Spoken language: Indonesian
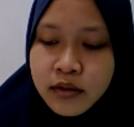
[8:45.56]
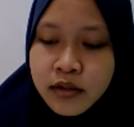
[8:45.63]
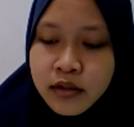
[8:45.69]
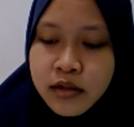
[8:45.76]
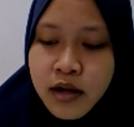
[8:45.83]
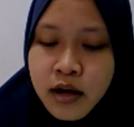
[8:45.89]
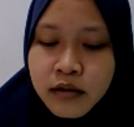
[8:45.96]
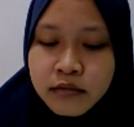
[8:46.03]

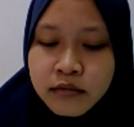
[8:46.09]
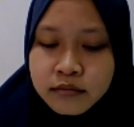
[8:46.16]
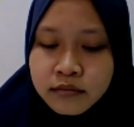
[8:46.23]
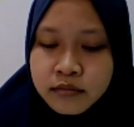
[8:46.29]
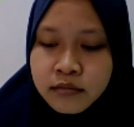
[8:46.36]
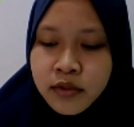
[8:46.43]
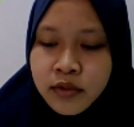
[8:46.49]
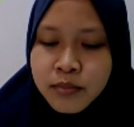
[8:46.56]
Ida,
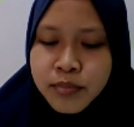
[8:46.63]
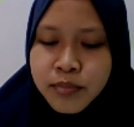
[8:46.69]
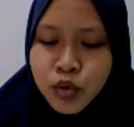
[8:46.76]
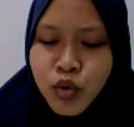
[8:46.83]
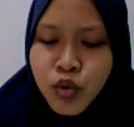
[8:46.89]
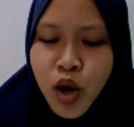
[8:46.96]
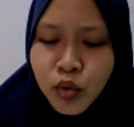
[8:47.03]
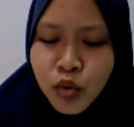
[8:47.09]

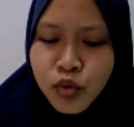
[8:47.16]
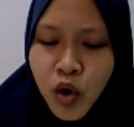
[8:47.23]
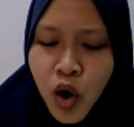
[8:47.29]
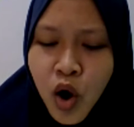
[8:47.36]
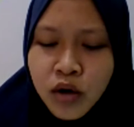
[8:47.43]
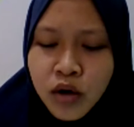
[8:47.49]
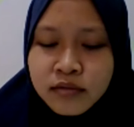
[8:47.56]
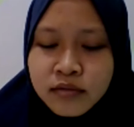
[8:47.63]
bantu aku
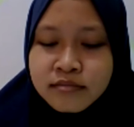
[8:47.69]
dong.